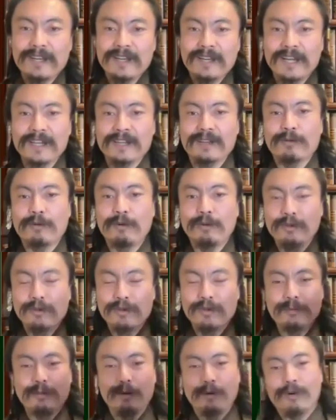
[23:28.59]
はい。この
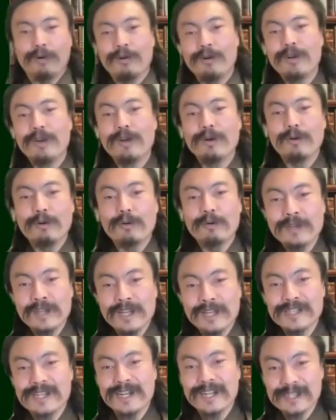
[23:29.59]
世も同
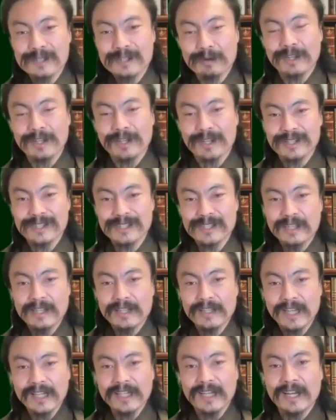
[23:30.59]
じレストランなんです。
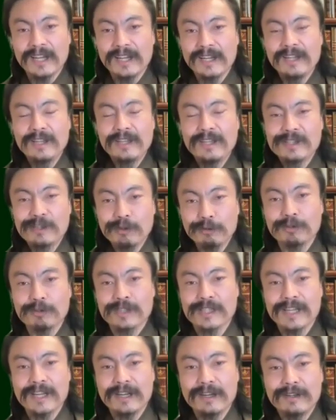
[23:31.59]
ただ、ちょっと
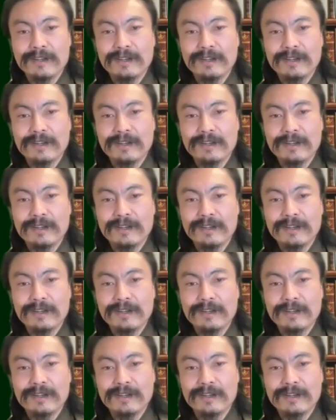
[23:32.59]
違う。